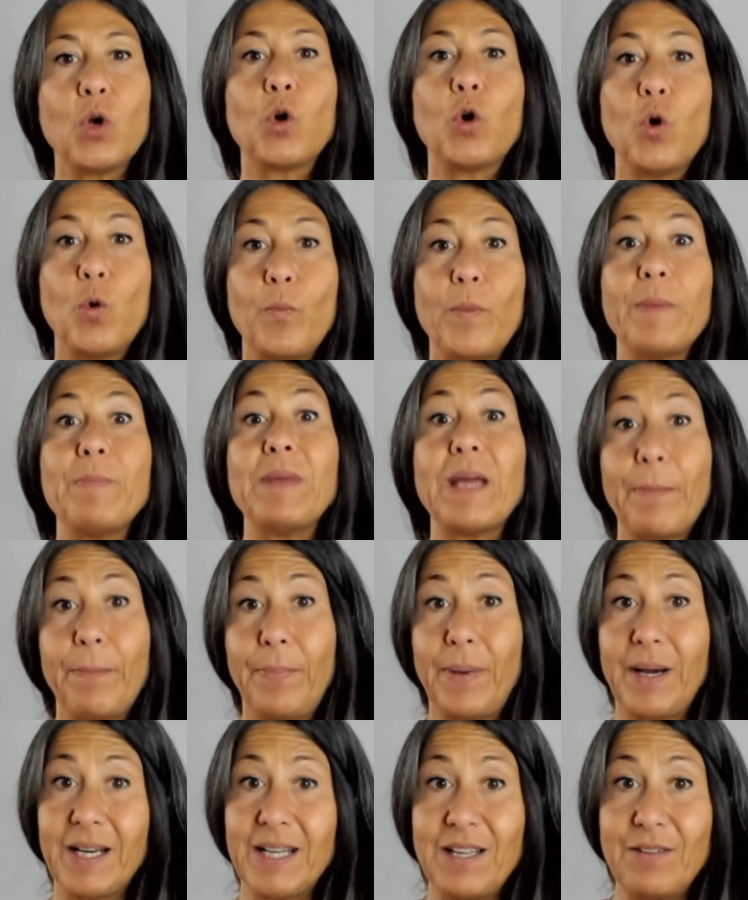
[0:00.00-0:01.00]
come mi
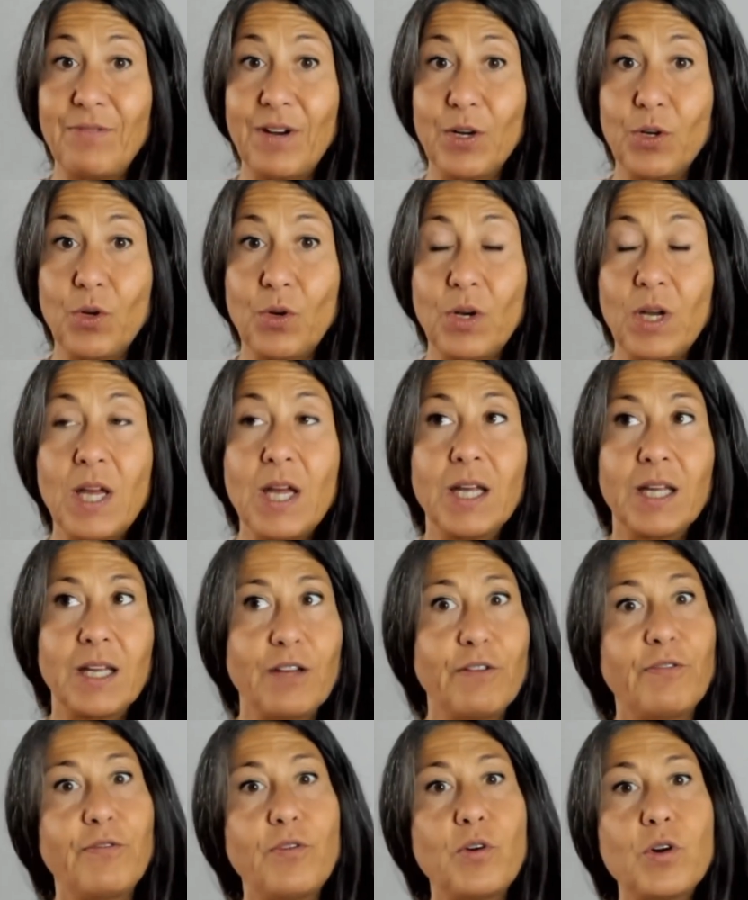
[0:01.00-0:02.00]
apparivano,
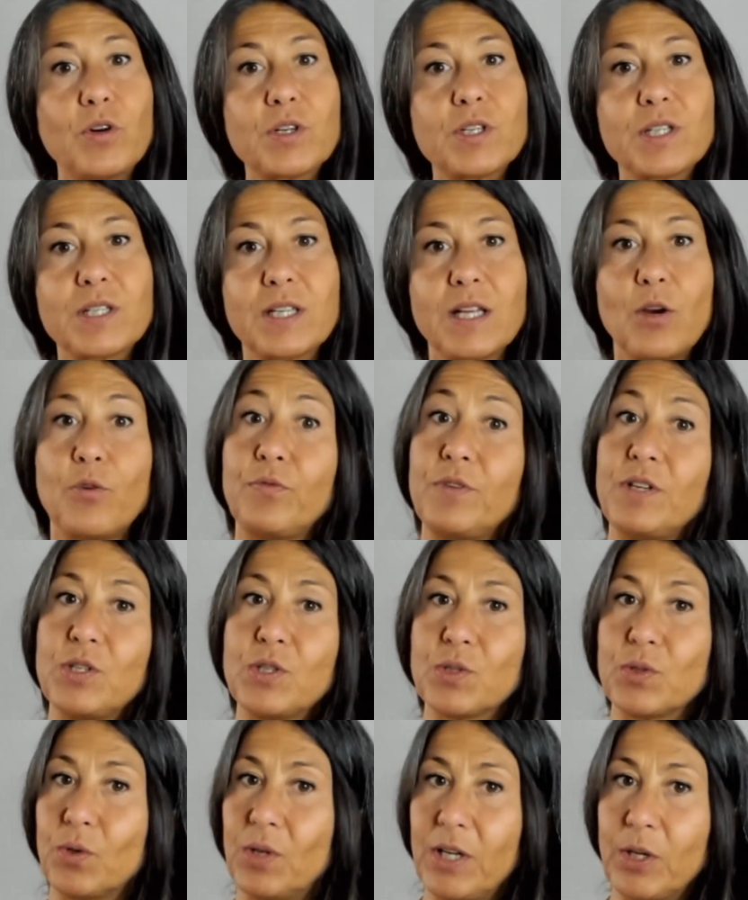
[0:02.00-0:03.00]
che forse ho
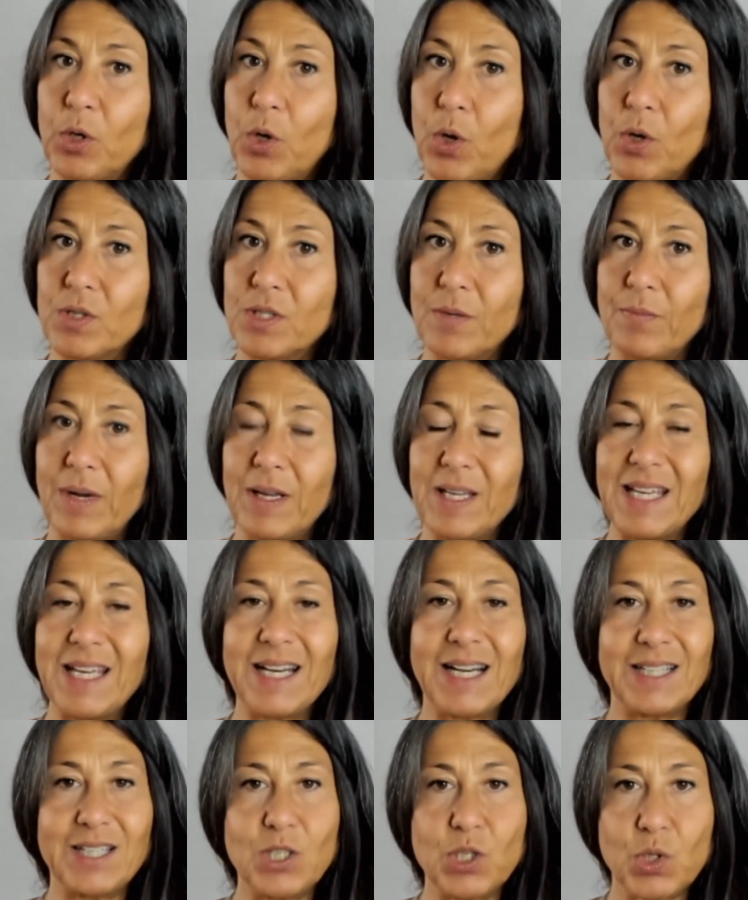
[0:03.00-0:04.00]
visto le cose in
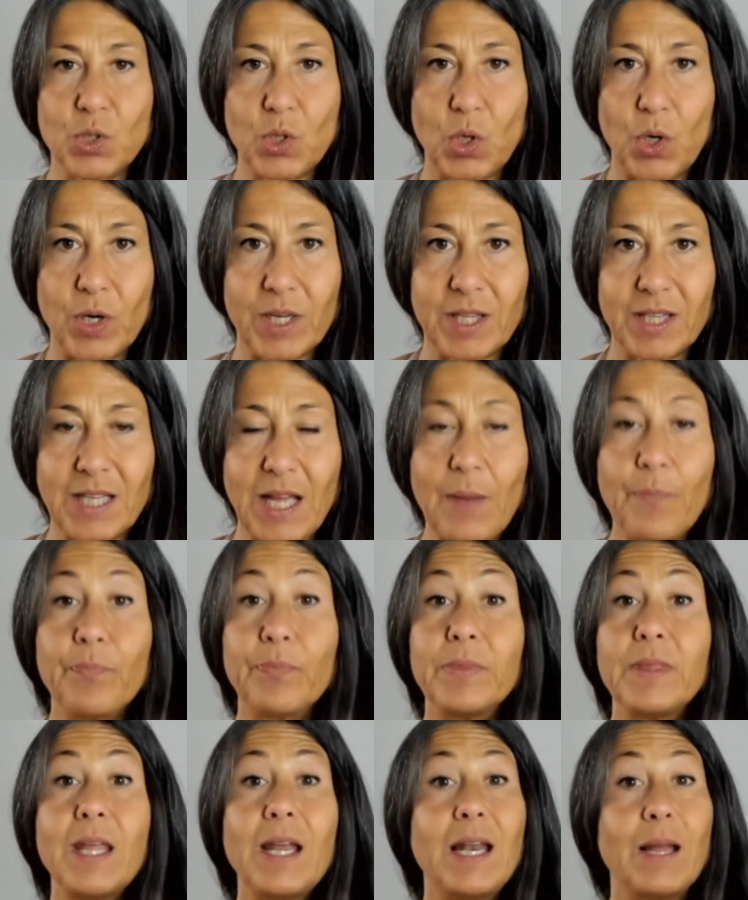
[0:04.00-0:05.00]
maniera
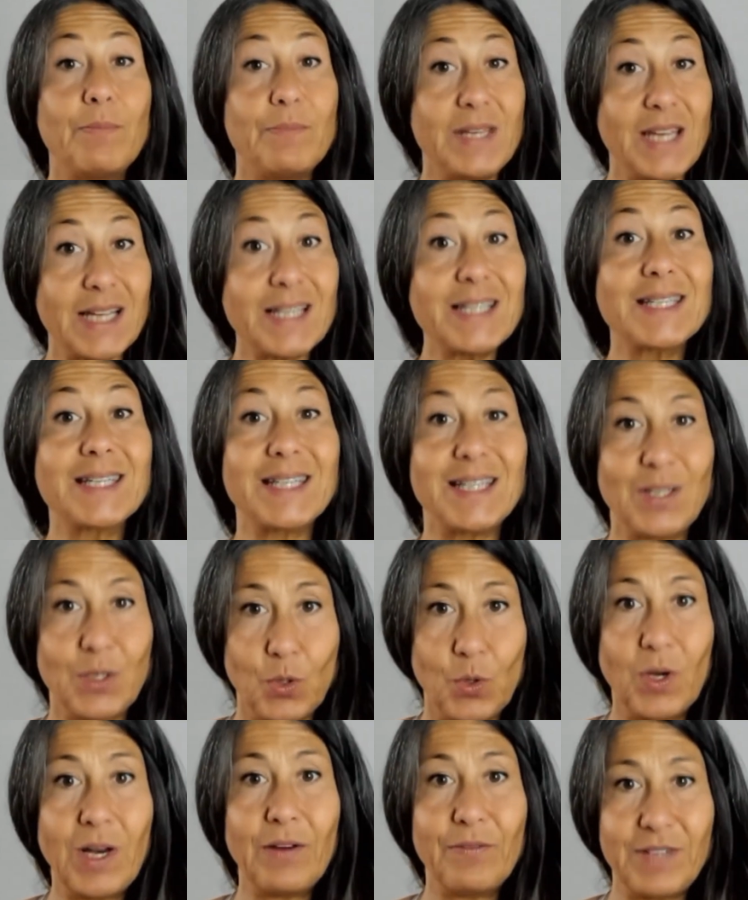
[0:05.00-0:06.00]
distorta nella mia
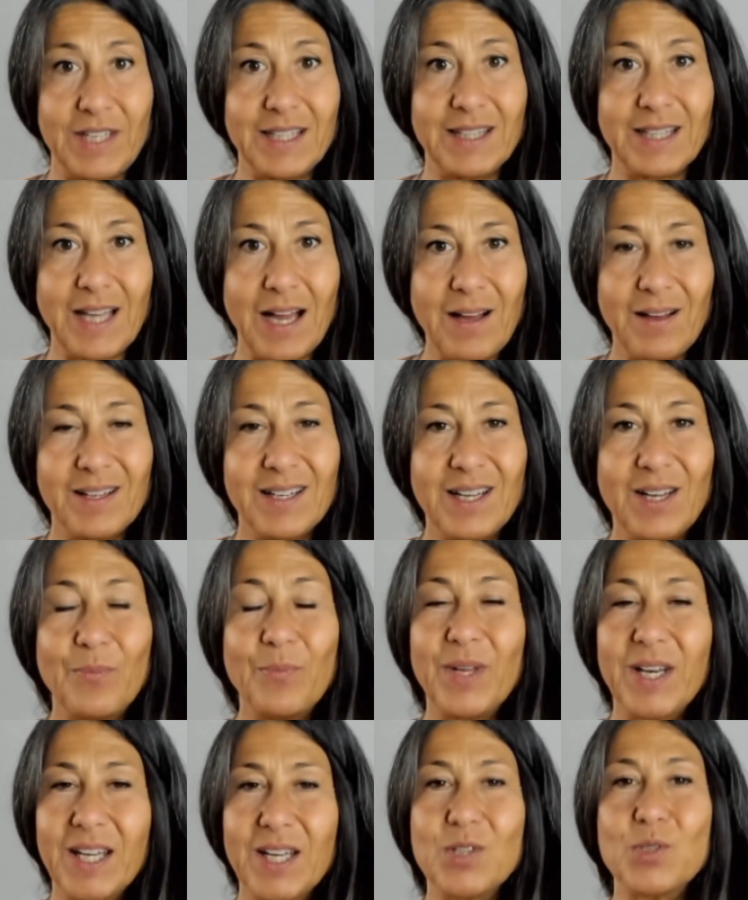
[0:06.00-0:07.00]
singola vita,
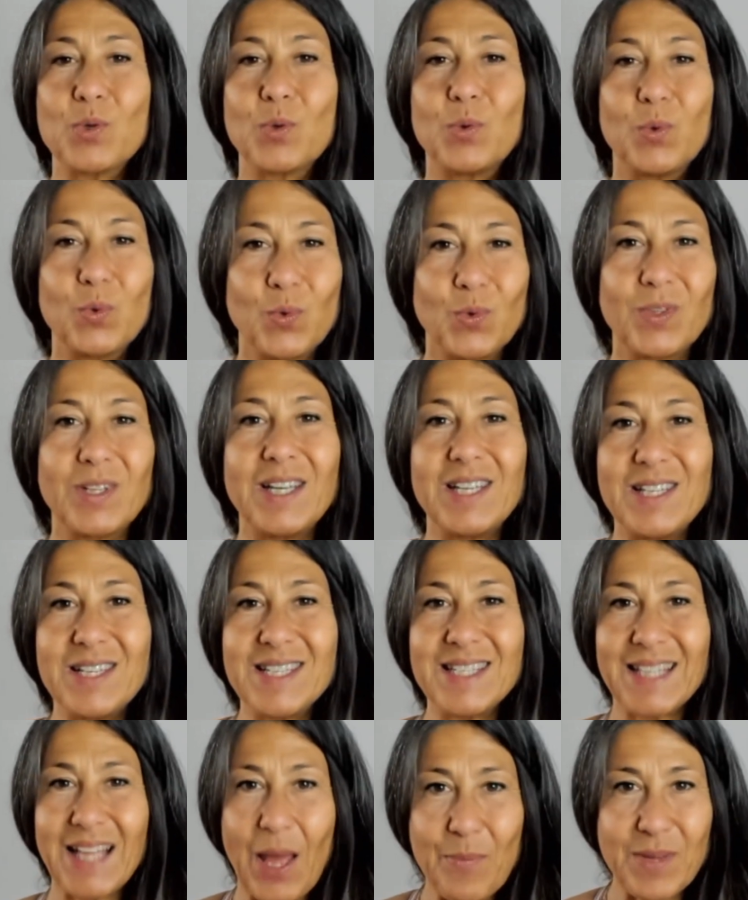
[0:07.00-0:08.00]
perché sono tutti gli
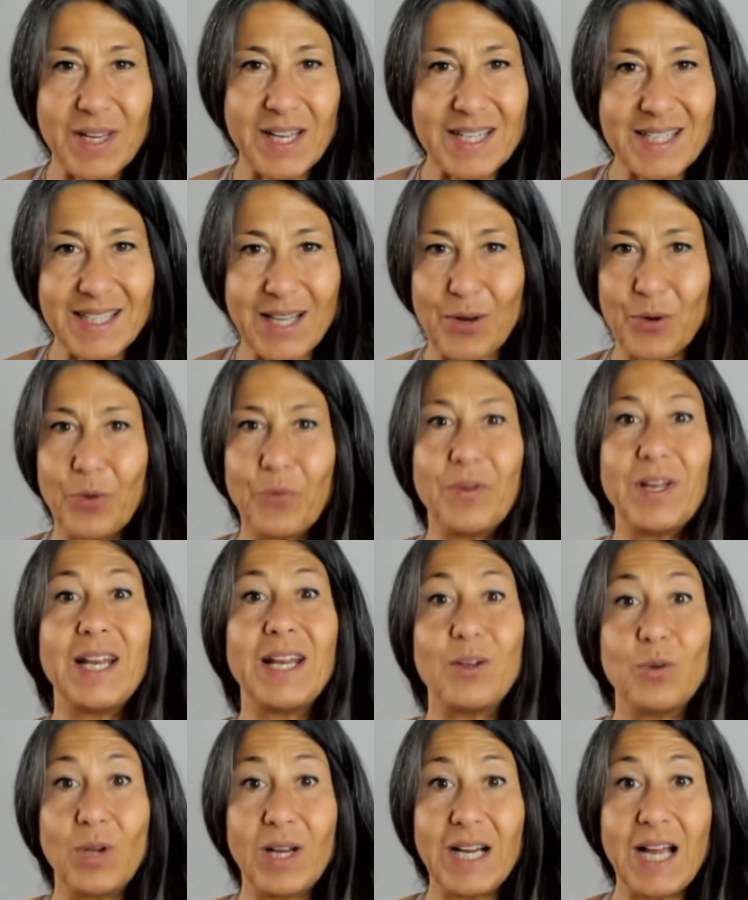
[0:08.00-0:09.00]
schemi che stanno
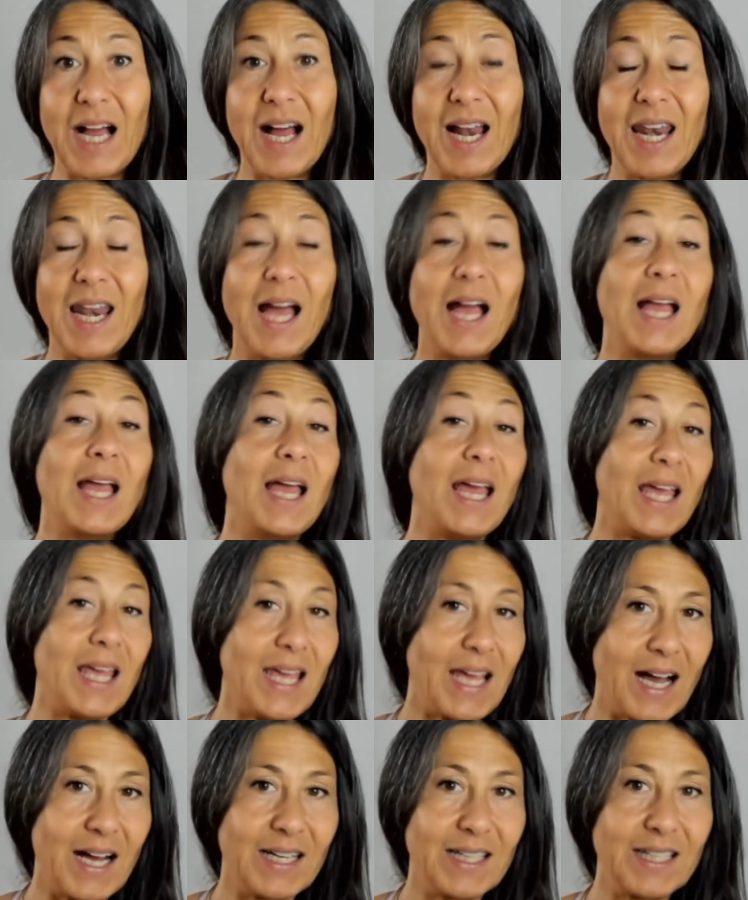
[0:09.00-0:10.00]
venendo a galla,
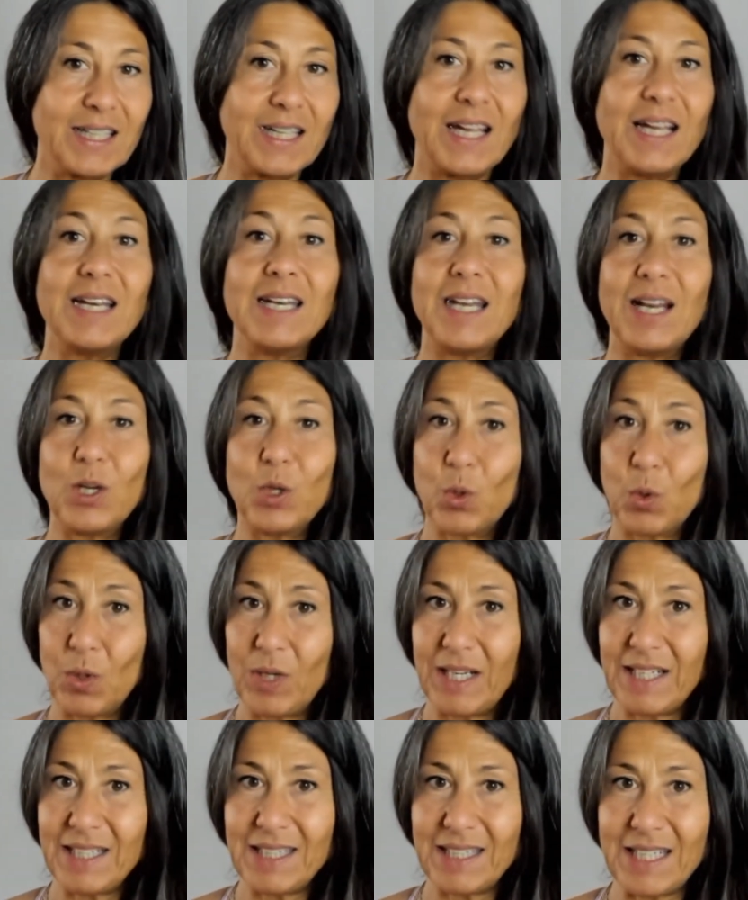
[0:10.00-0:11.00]
e anche nel
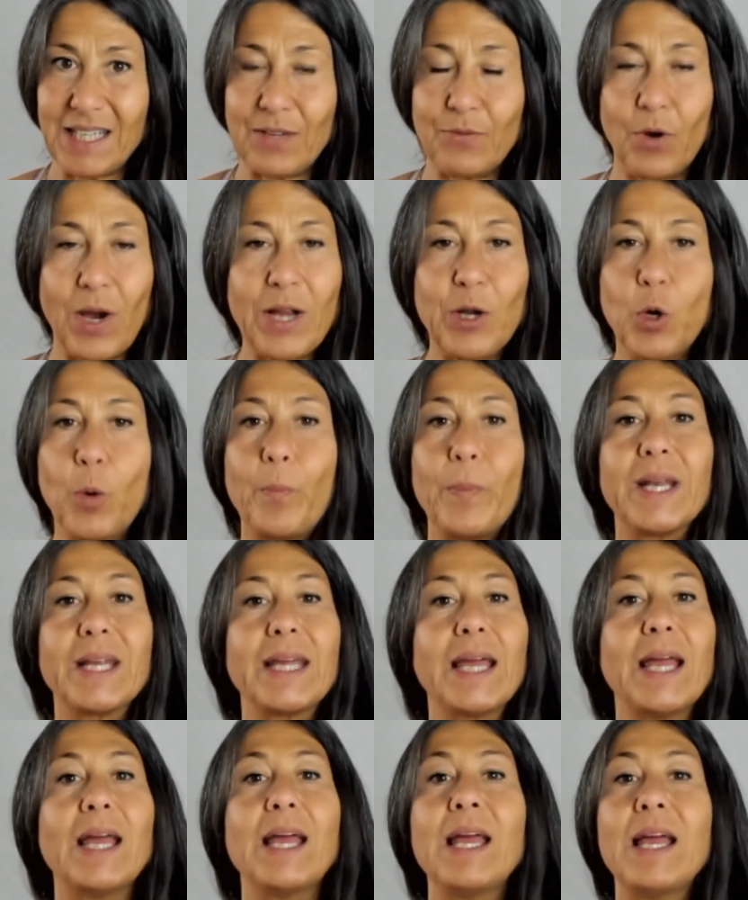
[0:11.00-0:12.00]
collettivo. Ecco
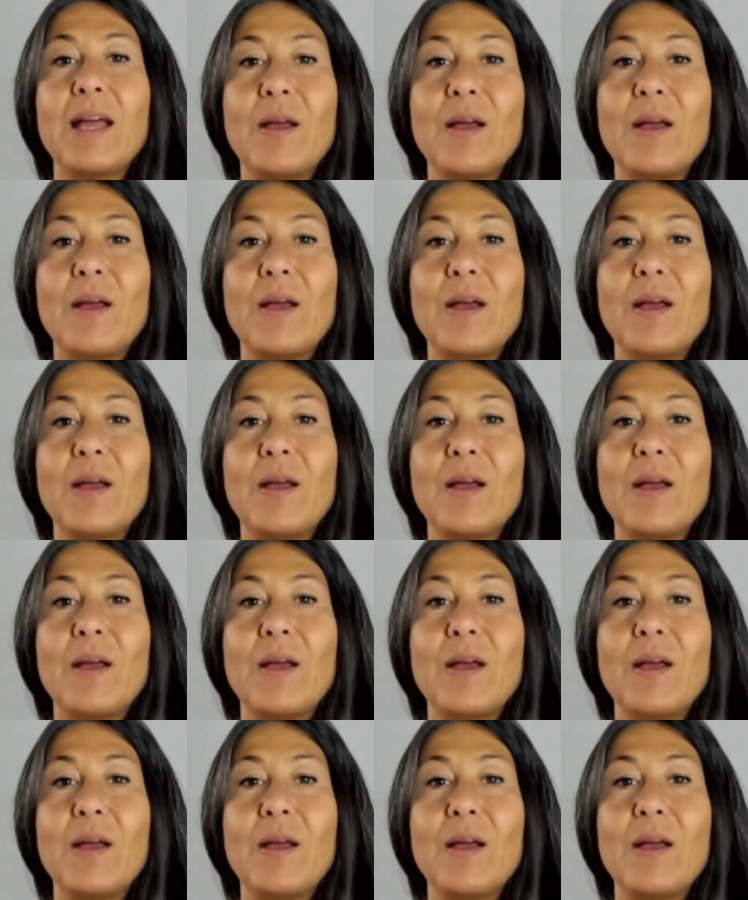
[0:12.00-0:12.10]
perché